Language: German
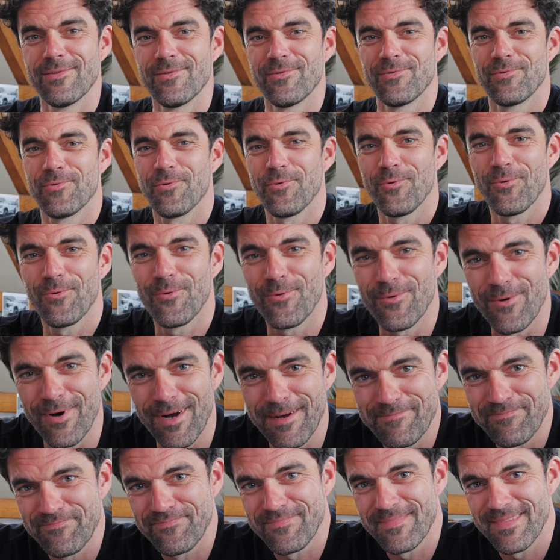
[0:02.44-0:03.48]
So,
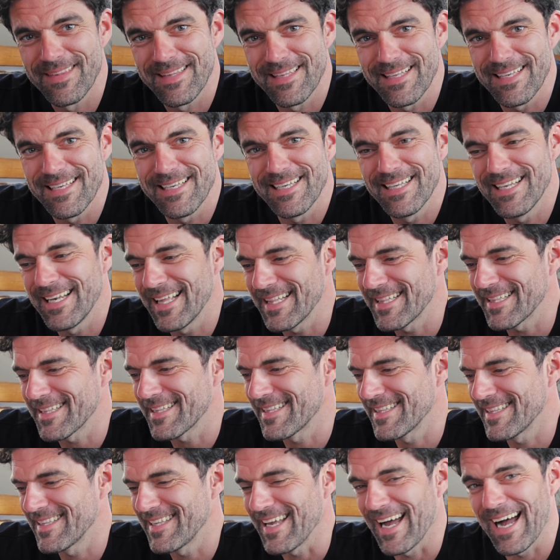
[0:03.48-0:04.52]
die
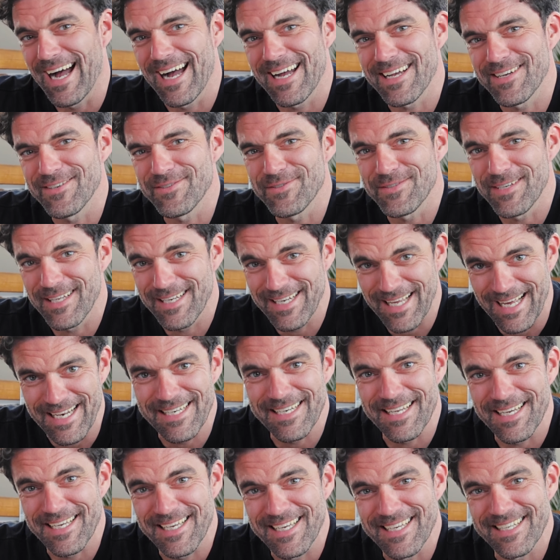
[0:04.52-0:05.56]
letzten Tage stehen
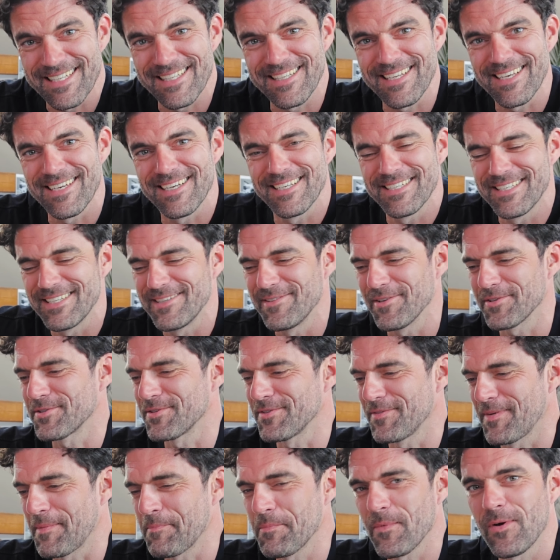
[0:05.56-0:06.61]
an, dann geht äh, die
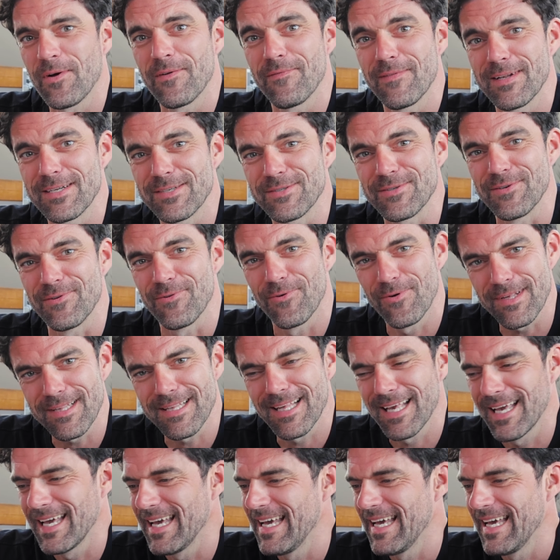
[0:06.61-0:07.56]
Deutsche Ram Convention los.